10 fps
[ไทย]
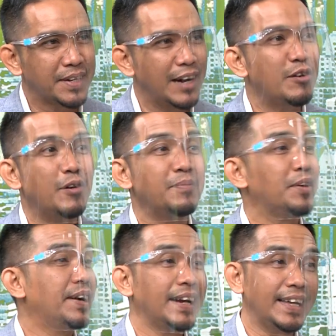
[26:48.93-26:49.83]
สังคม
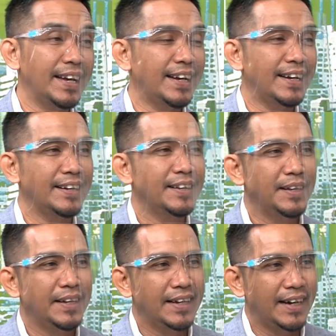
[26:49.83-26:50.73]
ต่ออะไรอย่างเงี้ยนะฮะ
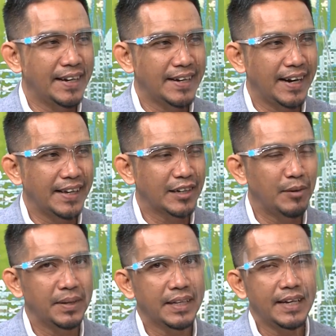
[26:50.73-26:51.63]
อันนี้รายละเอียด
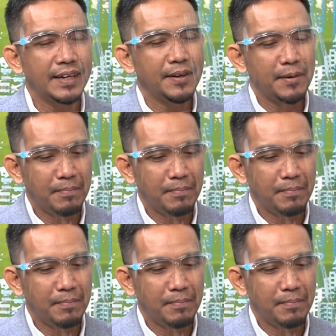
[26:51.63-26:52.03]
ก็มีแต่นี่